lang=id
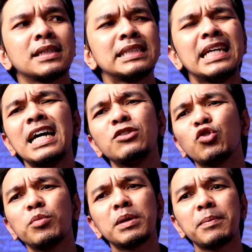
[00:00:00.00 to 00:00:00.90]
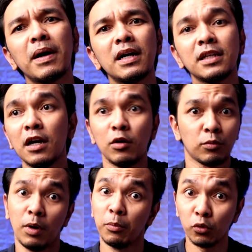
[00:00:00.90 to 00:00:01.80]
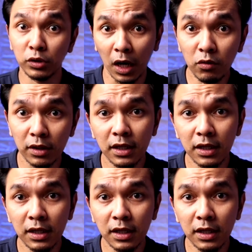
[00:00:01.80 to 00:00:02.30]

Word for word: eh, ya cukup berpe ya 50 tahun